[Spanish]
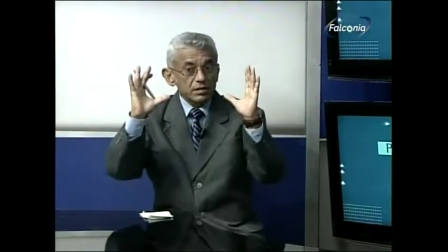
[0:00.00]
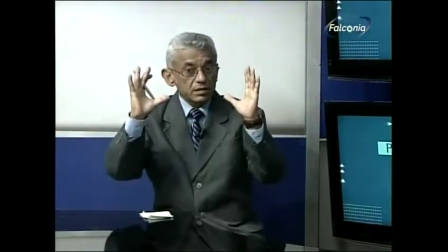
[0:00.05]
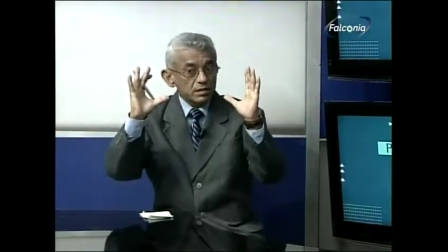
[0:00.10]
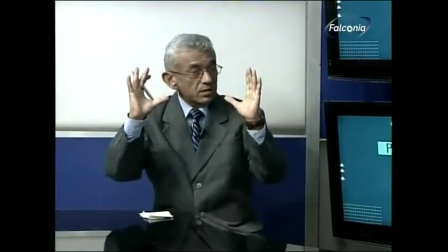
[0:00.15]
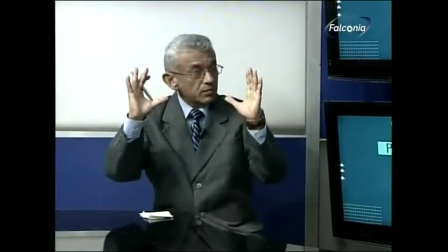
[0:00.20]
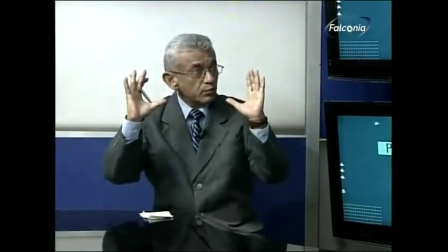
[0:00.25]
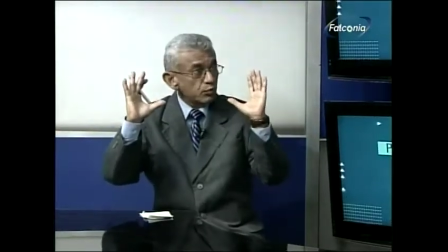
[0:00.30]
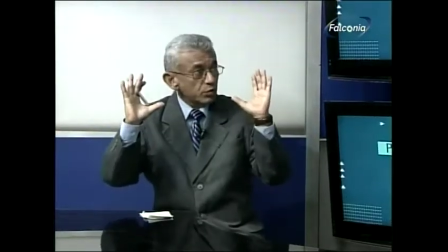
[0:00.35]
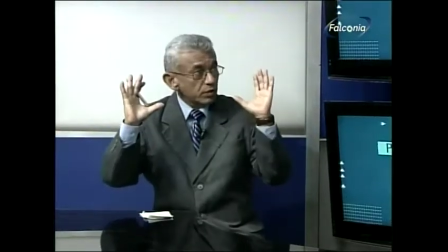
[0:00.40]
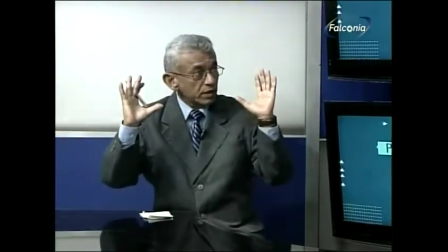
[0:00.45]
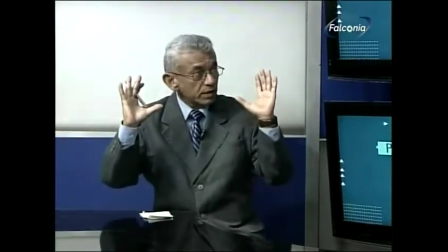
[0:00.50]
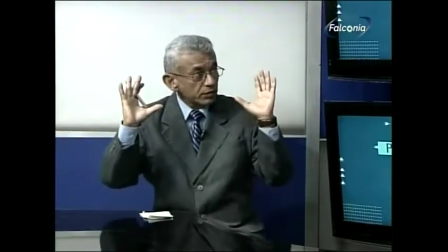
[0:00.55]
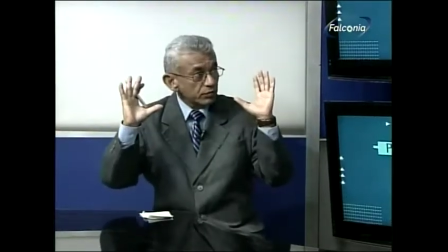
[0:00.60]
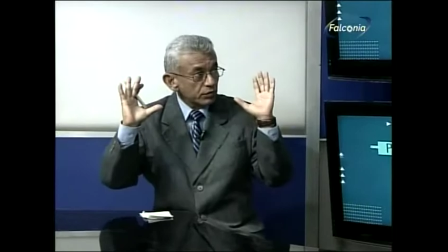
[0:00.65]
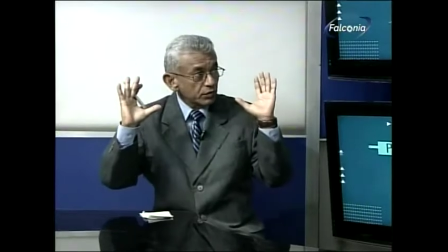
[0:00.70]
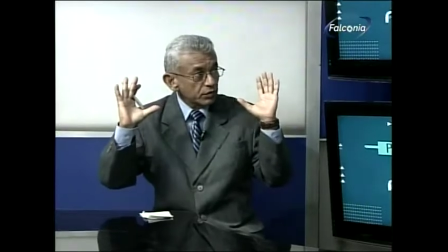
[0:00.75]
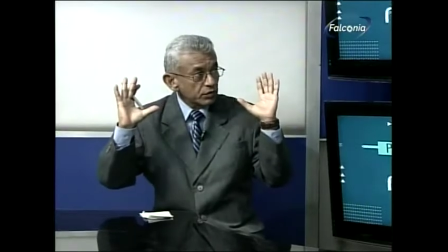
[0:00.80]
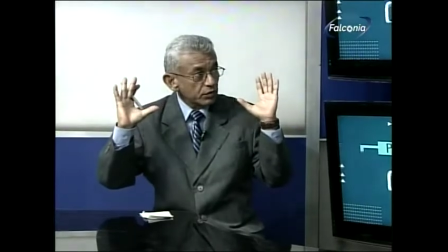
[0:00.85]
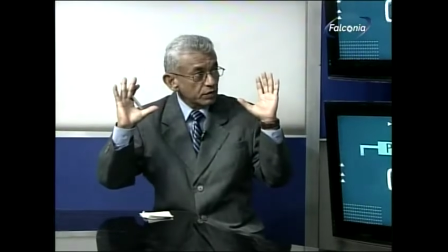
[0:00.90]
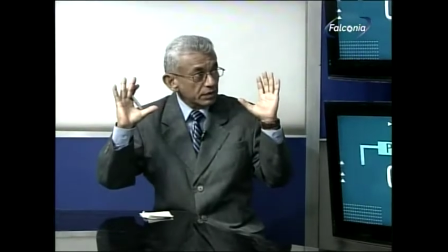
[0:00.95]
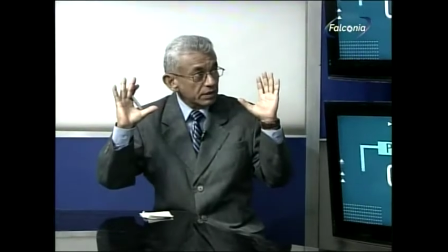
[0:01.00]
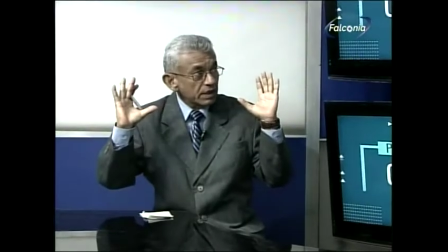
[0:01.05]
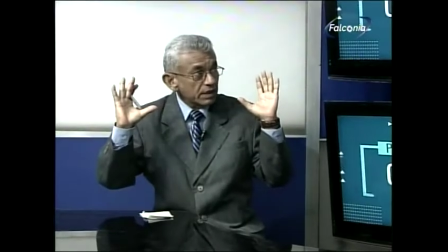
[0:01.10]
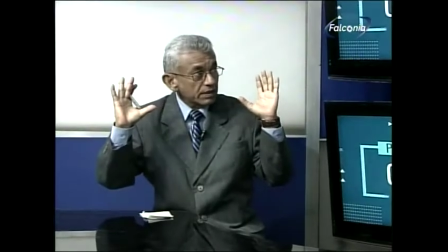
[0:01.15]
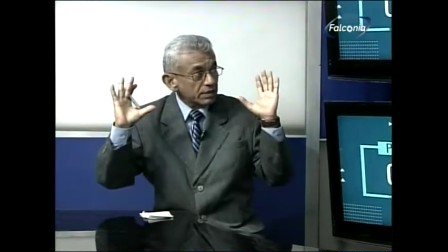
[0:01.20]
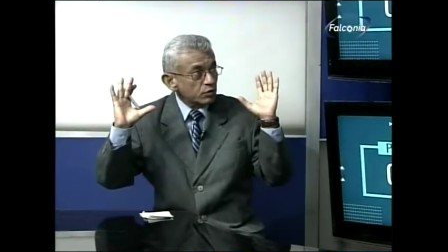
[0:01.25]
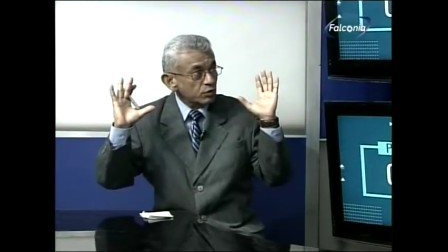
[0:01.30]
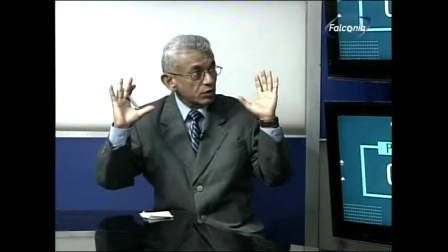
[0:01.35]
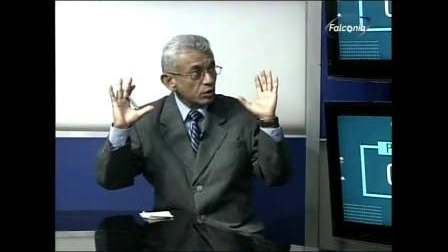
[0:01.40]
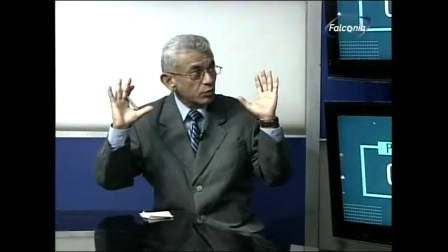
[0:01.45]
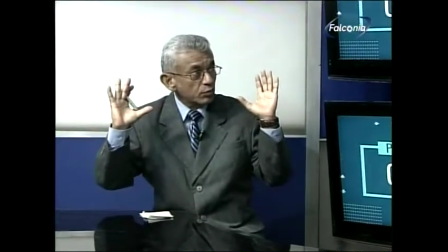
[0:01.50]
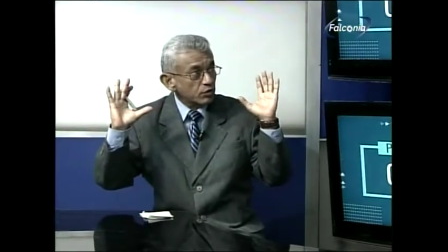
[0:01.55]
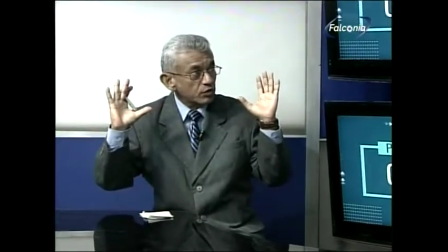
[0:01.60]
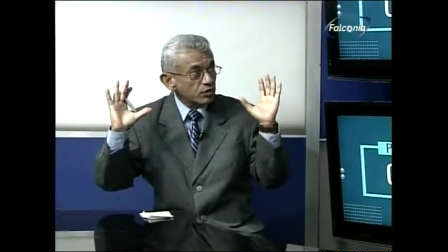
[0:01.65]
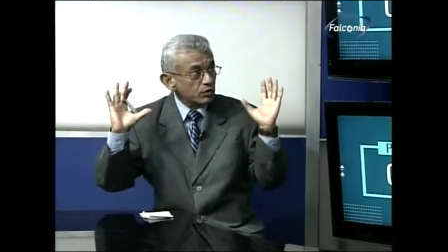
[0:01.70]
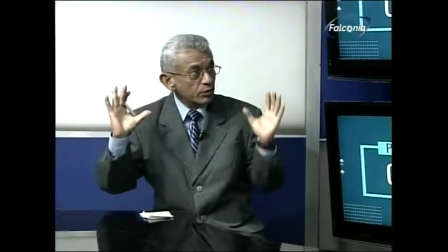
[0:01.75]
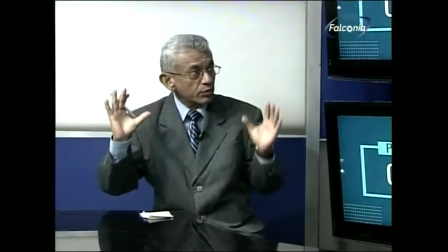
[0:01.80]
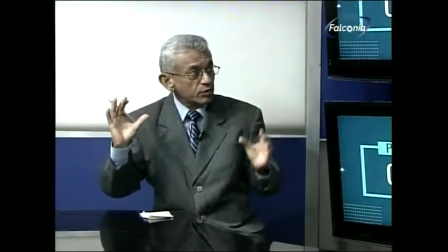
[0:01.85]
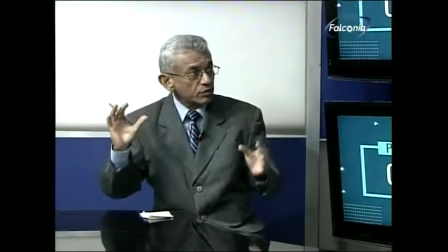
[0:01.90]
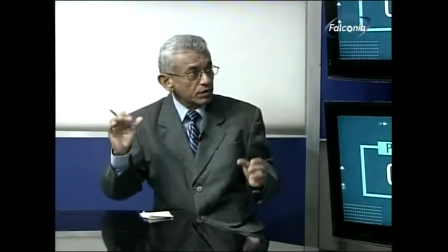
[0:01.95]
y pudieran entonces dar resultados
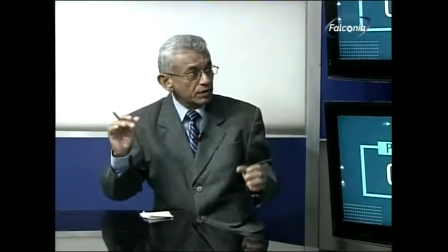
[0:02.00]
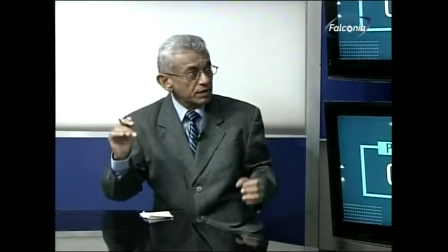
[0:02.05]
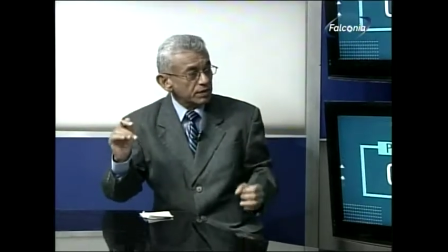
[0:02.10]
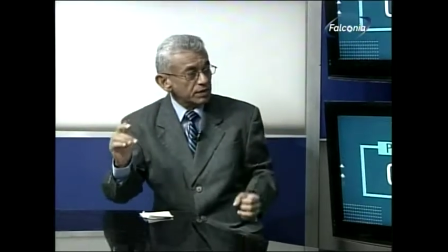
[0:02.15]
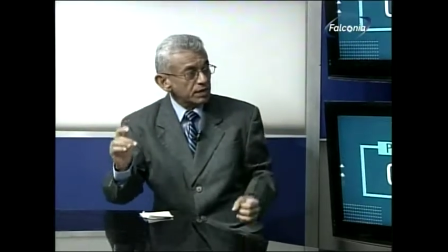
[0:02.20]
bueno, Bueno, y esa